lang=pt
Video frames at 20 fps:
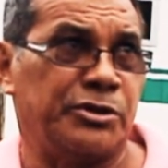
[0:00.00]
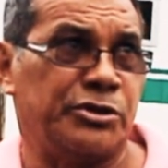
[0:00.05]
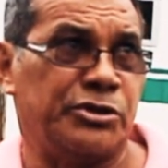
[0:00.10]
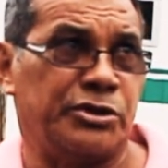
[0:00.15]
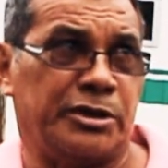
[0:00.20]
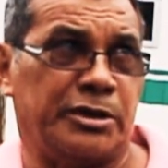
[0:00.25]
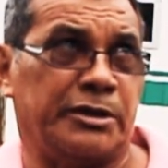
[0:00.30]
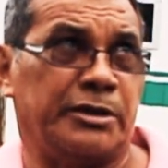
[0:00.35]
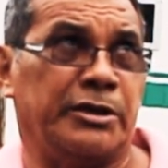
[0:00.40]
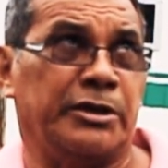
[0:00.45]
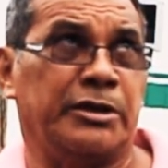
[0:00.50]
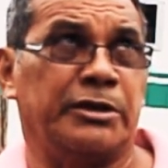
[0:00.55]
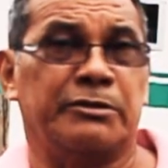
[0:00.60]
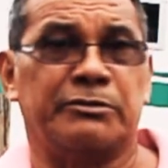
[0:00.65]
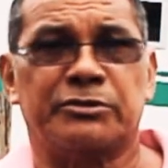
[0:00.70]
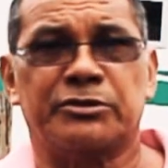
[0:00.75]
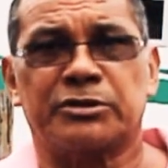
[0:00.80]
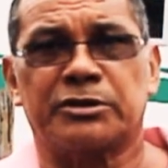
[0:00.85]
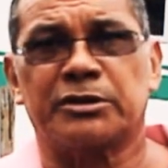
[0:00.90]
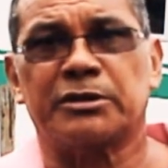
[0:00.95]
pedir a
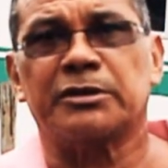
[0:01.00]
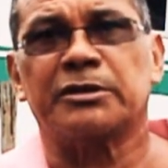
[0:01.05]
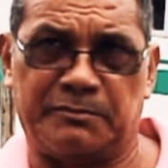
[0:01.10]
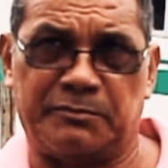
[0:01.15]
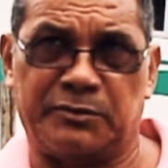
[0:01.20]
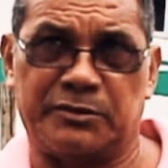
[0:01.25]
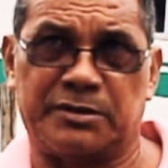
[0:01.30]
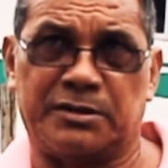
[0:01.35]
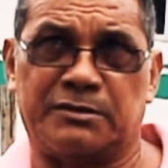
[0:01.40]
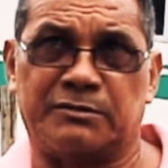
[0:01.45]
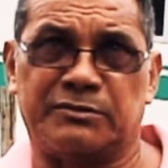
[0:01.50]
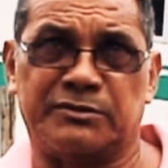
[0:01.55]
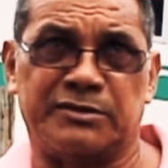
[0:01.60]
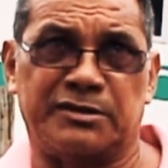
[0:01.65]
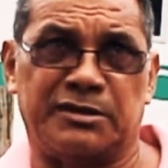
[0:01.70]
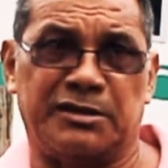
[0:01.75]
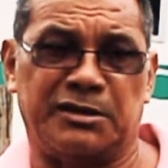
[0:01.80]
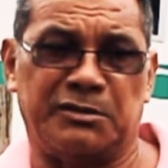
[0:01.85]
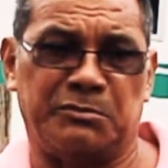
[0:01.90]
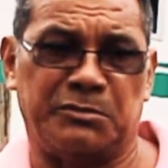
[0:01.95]
Deus que ela possa
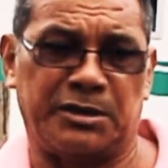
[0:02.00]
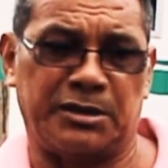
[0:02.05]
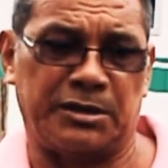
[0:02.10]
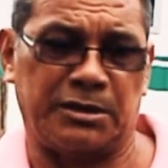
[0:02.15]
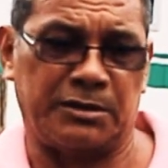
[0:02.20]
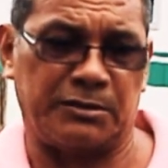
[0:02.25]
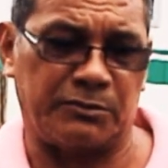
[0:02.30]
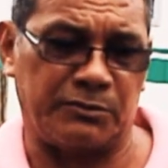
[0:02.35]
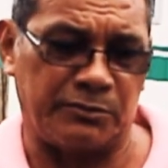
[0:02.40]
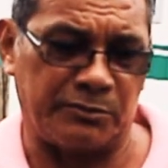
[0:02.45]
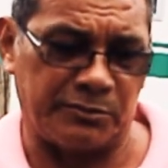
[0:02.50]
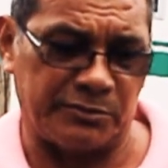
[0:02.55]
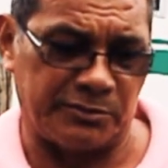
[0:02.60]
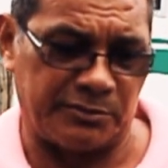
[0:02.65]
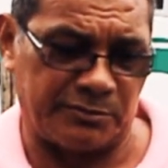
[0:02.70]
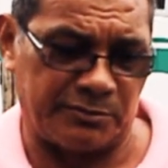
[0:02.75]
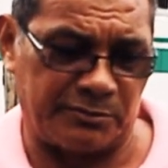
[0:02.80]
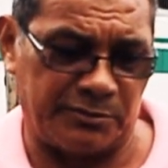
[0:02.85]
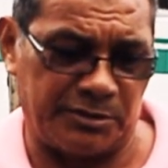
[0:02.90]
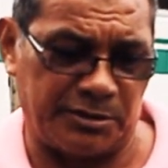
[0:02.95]
conseguir mais
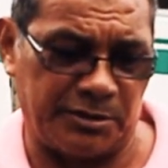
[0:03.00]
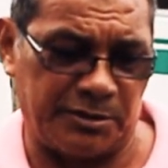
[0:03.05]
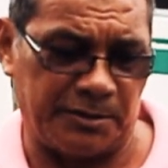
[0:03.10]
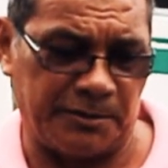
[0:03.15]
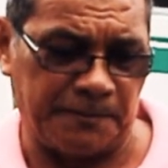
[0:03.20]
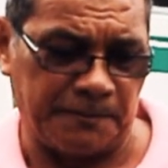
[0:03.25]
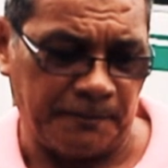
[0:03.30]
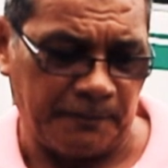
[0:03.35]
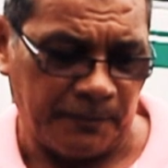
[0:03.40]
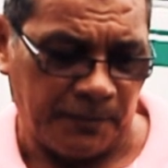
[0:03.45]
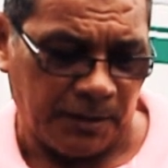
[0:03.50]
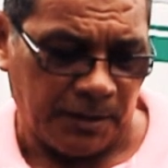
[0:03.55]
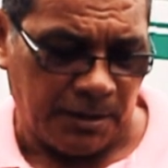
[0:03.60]
recursos e